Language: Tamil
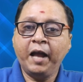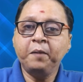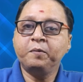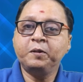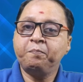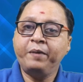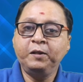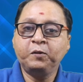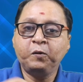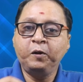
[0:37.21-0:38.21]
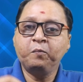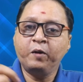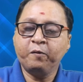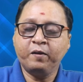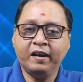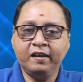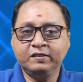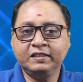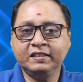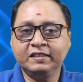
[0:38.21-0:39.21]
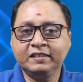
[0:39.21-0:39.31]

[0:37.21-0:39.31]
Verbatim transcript: ஐம்பது பெண் தொழில் முனைவர்களை வந்து